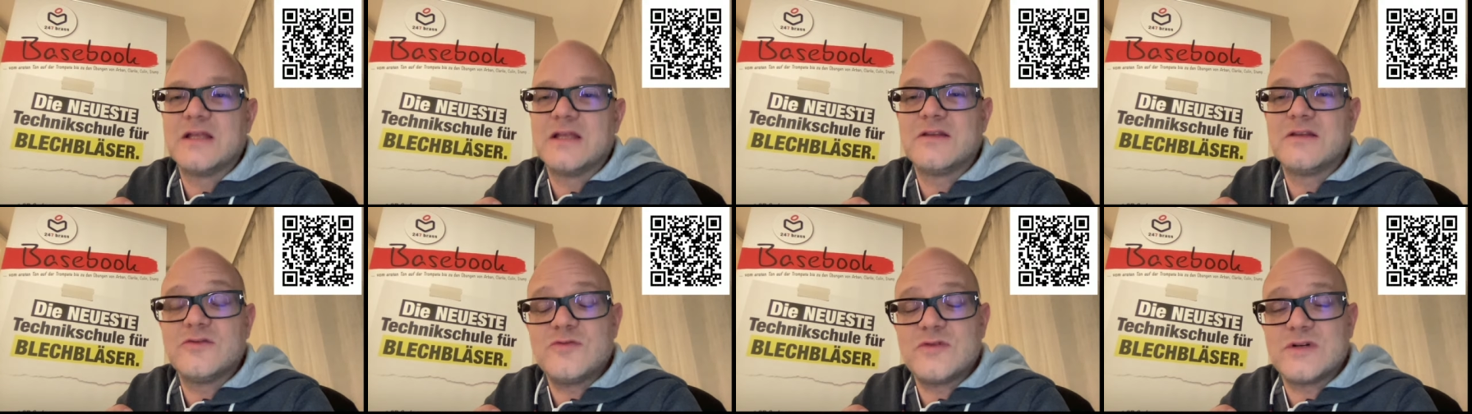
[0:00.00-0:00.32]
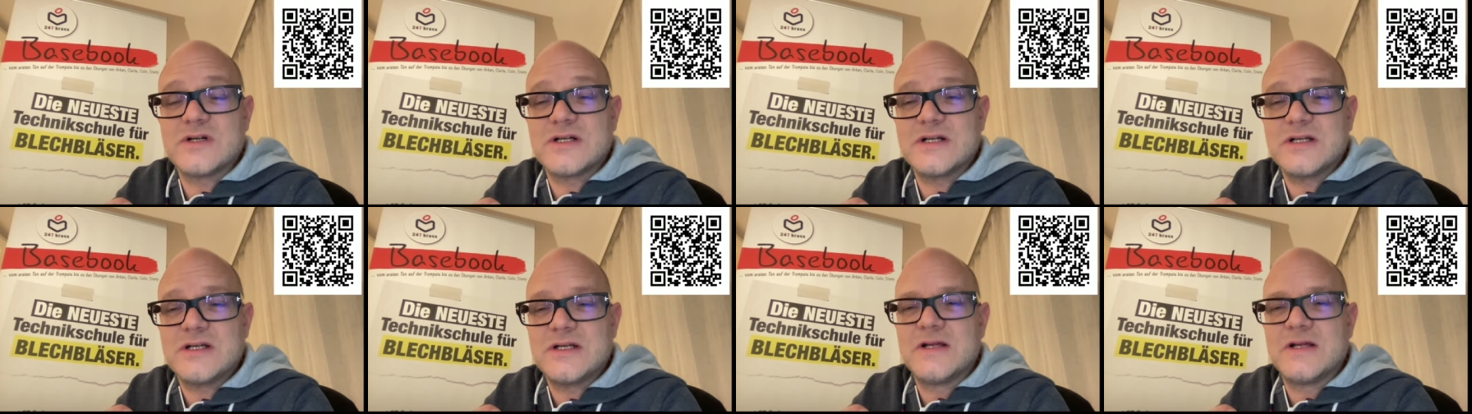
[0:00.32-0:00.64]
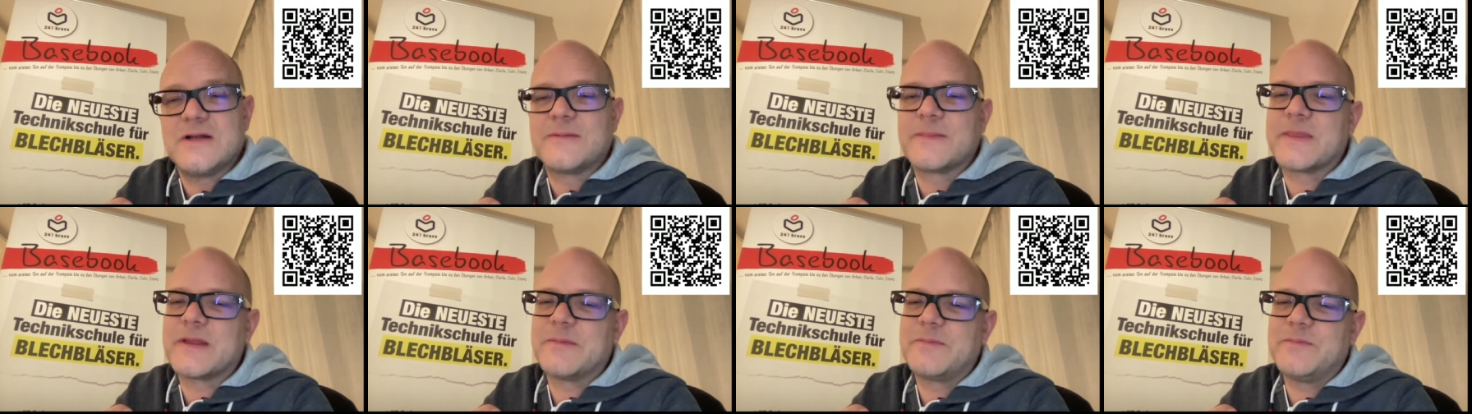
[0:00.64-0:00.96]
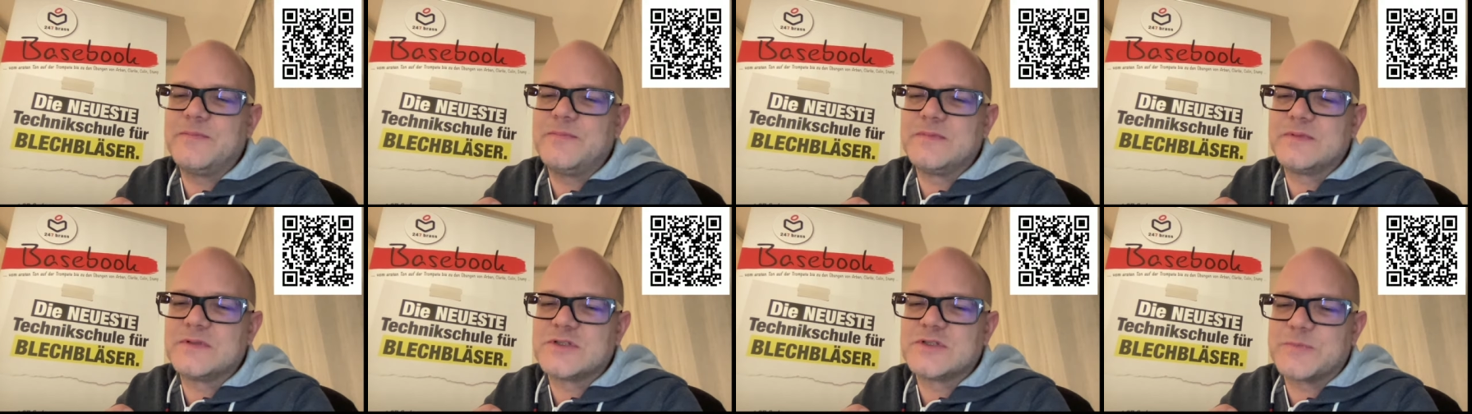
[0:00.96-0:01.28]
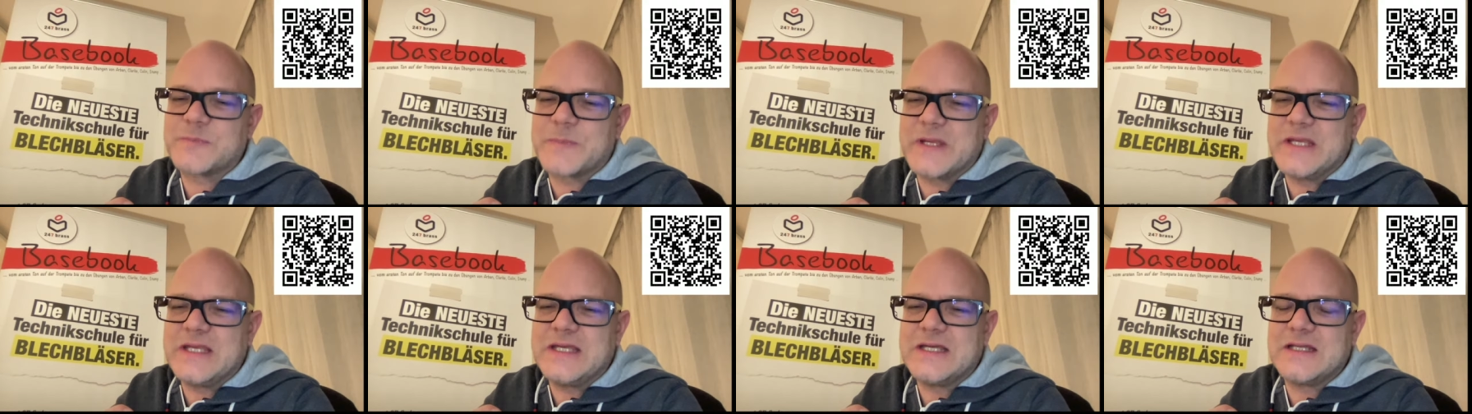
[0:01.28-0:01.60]
Nur der
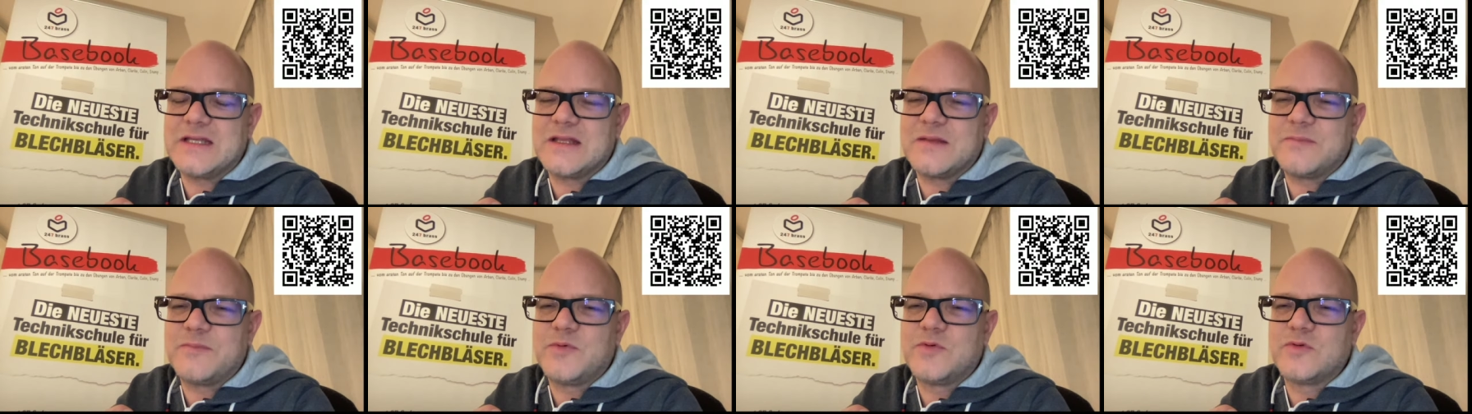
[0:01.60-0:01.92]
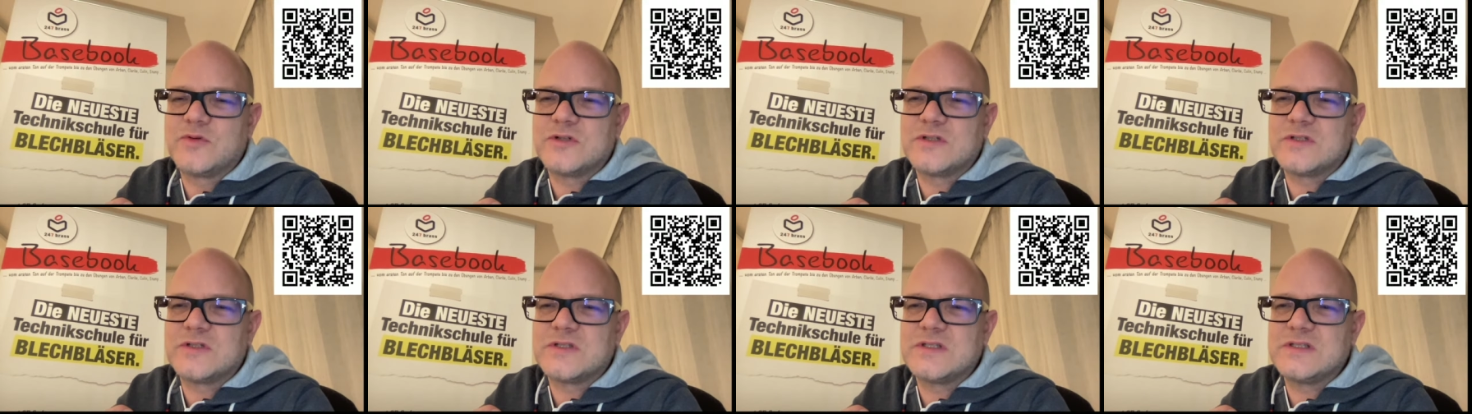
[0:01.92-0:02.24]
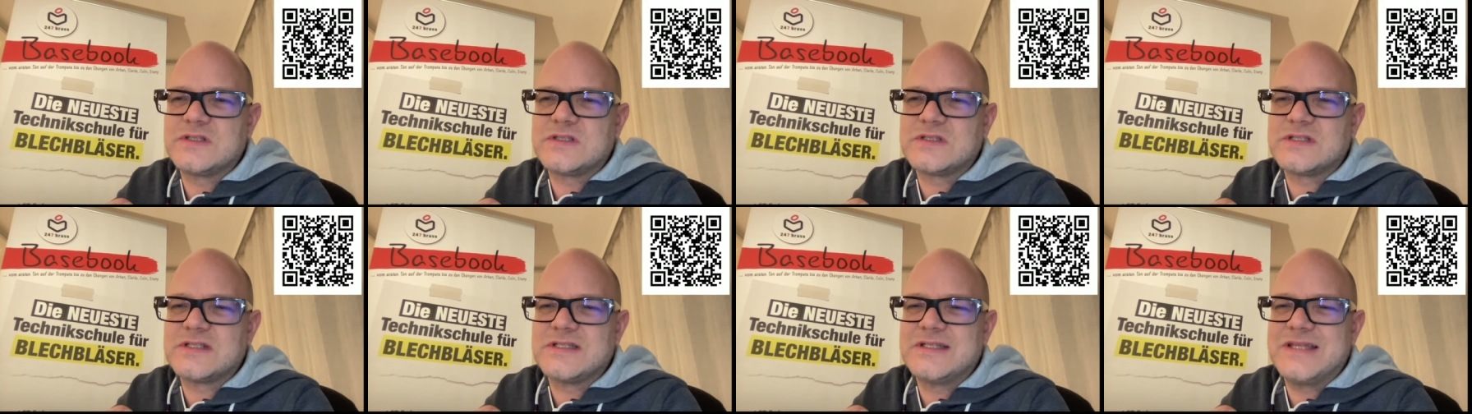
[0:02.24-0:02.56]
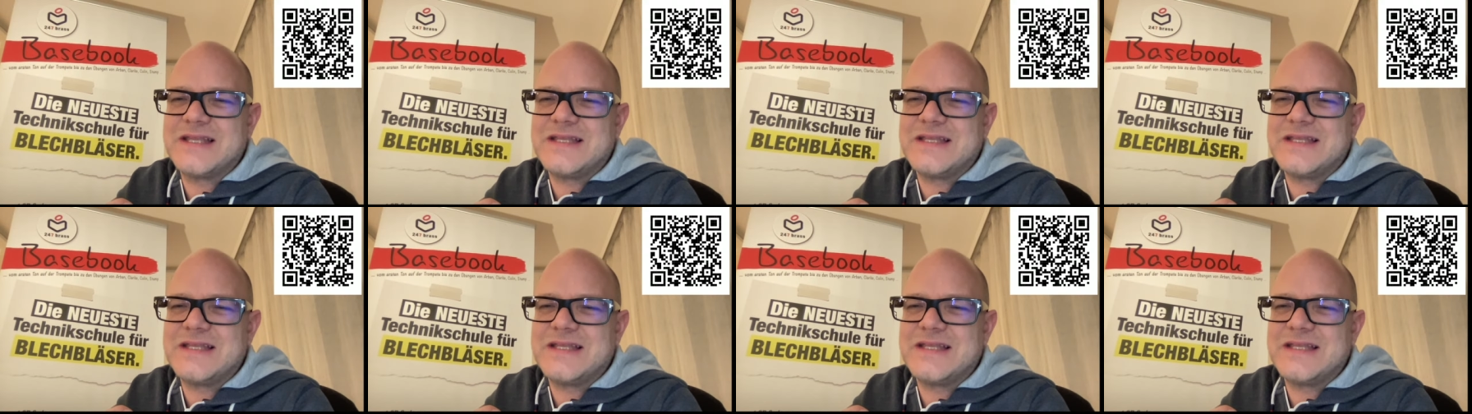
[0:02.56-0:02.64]
springende Punkt ist,